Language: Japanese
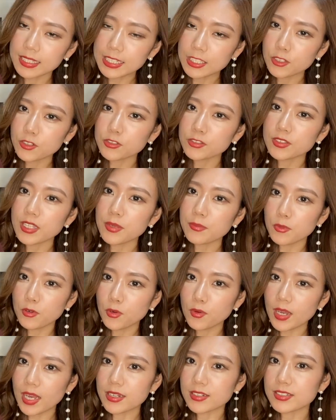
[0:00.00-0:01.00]
二の腕
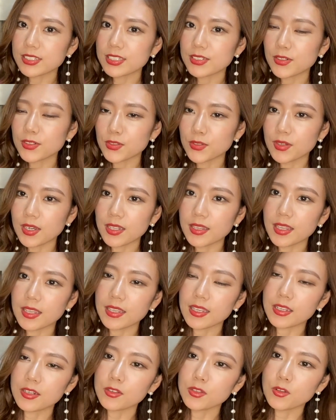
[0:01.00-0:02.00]
も隠すことがで
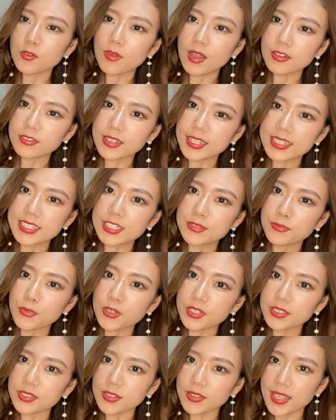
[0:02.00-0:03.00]
きるのは嬉しい
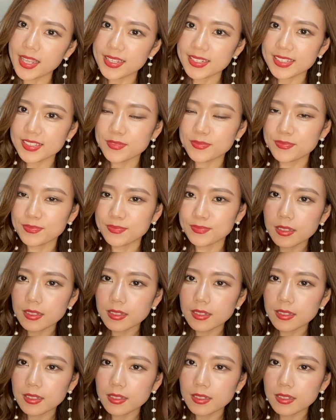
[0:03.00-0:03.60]
ポイントです。